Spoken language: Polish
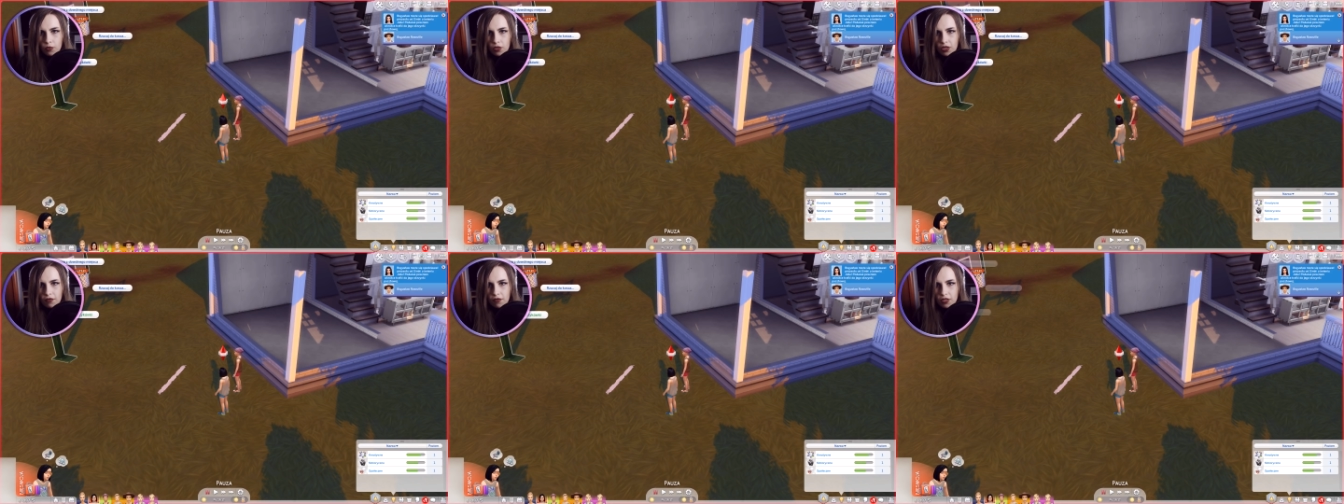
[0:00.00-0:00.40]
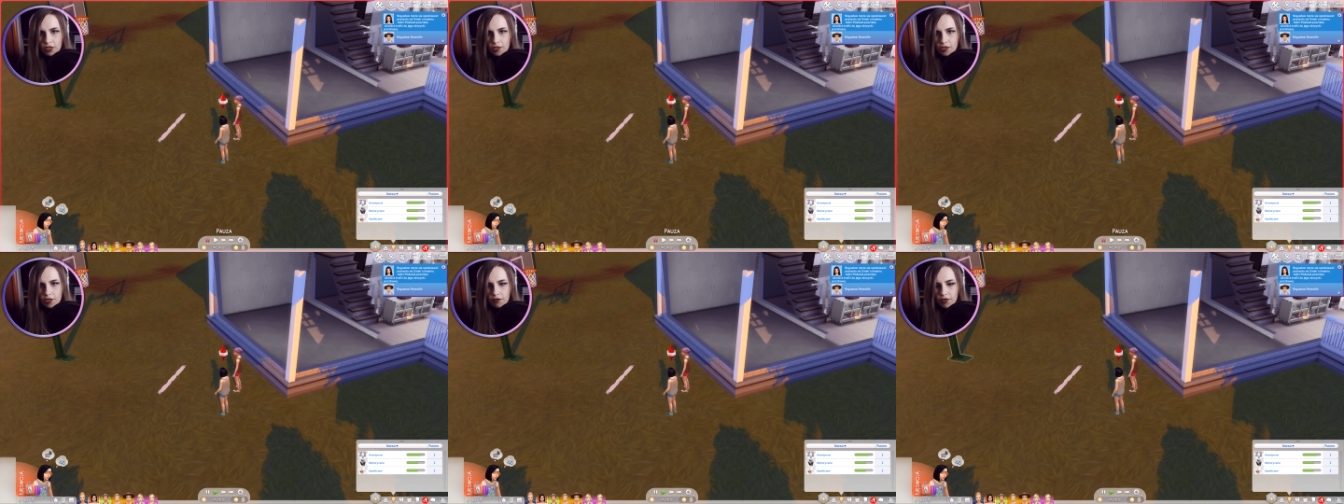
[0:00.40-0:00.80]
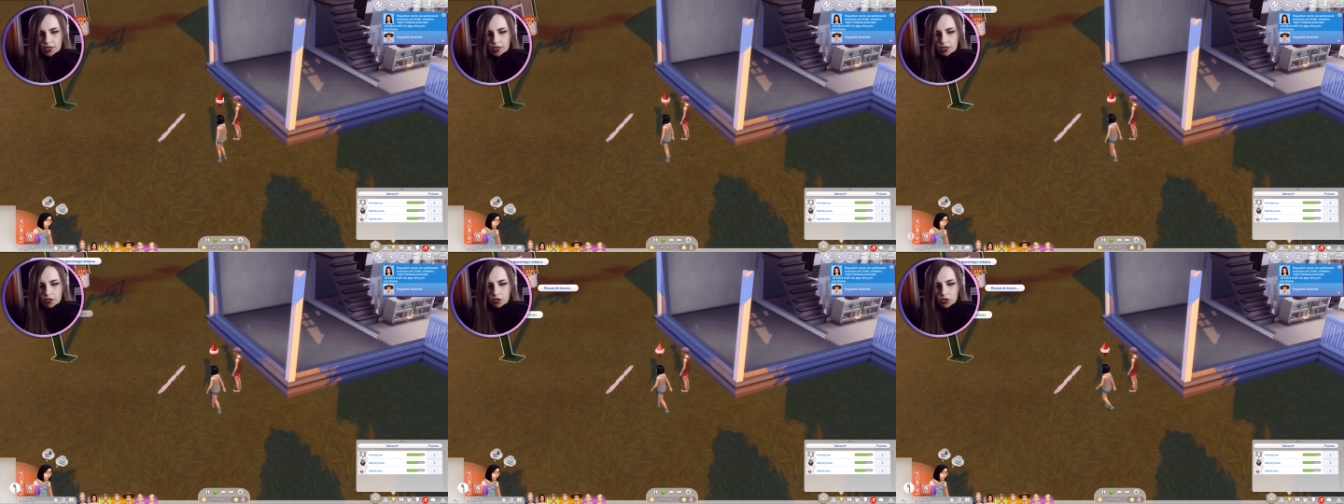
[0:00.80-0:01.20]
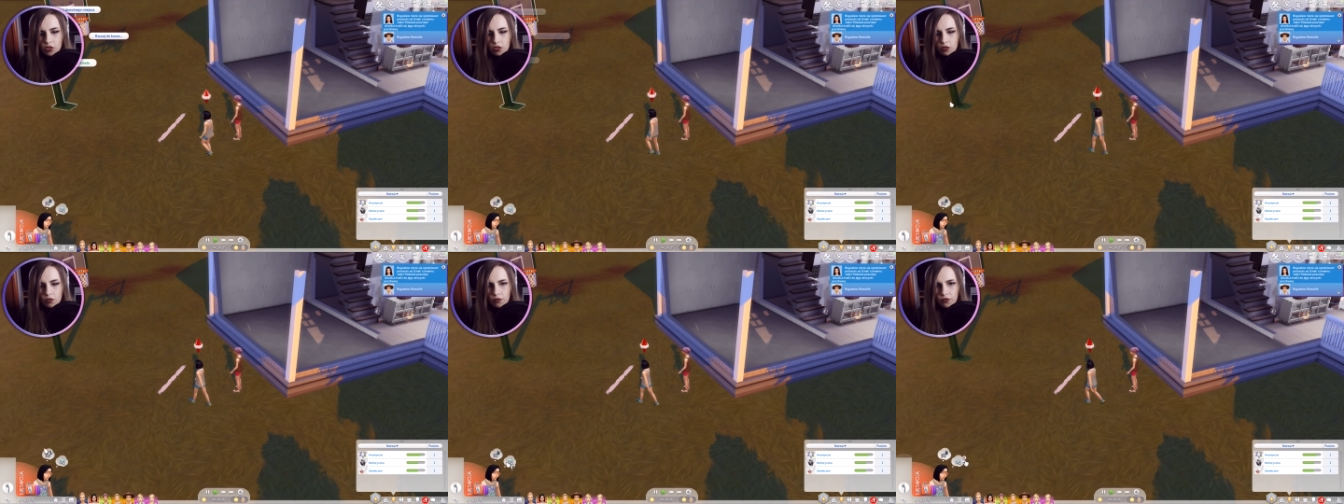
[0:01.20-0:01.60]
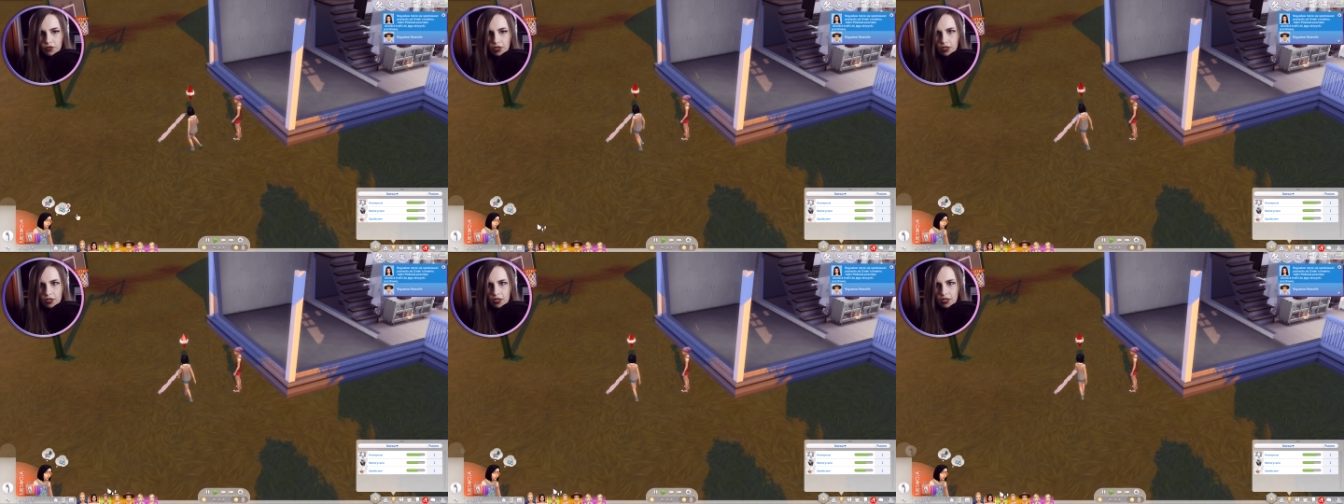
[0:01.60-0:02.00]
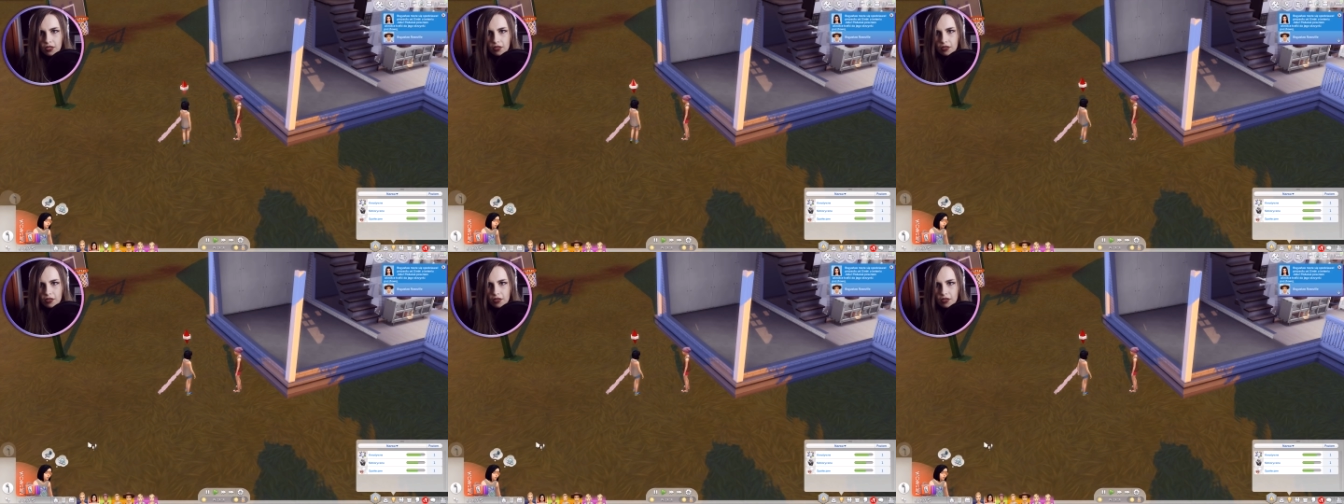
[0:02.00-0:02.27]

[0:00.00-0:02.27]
udawaj jeszcze gwiazdy koszykówki